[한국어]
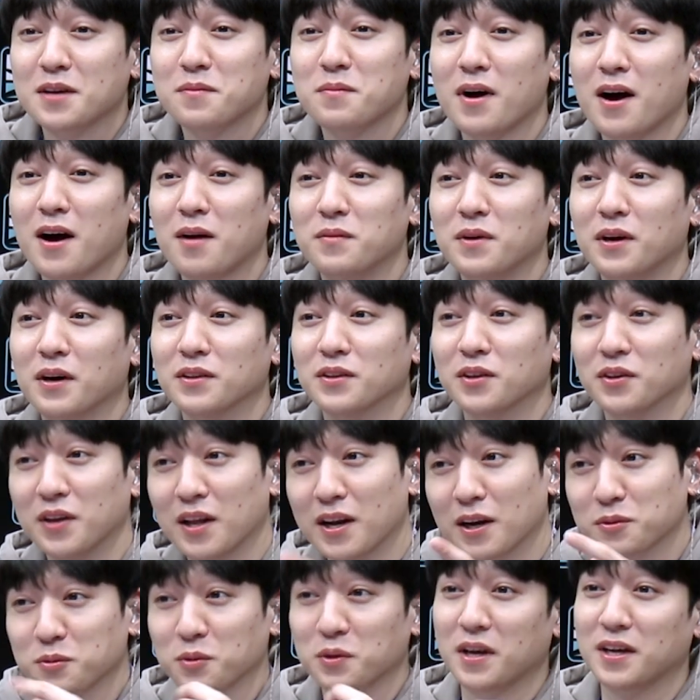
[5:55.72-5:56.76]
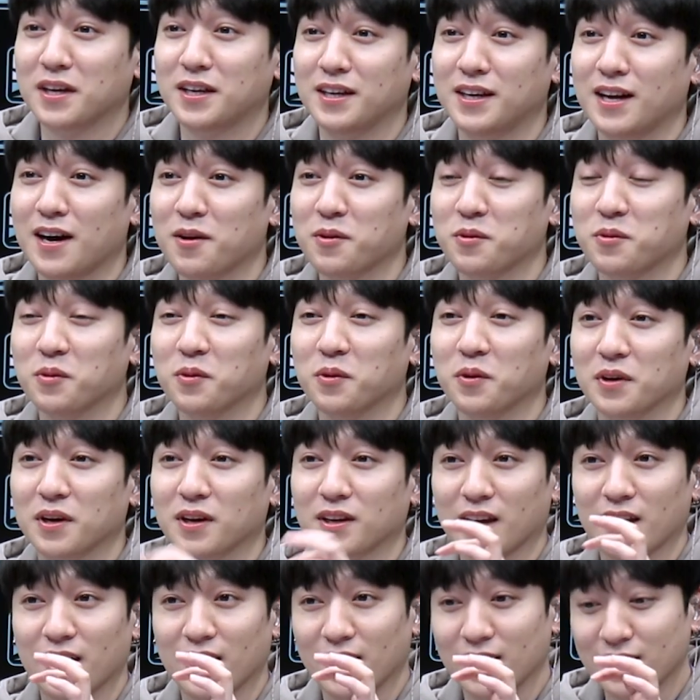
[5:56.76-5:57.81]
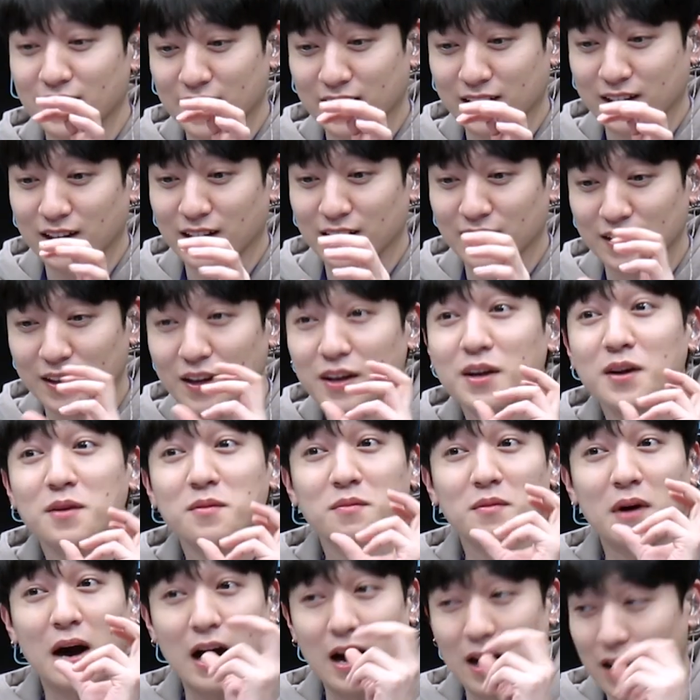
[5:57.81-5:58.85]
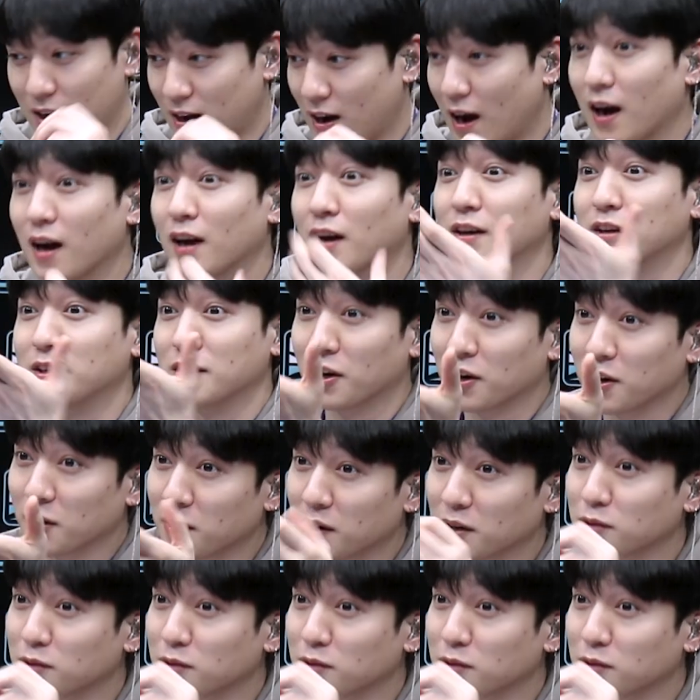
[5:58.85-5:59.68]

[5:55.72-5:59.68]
생방하면 너네랑 또 얘기를 하고 이렇게 약간 아, 아, 여러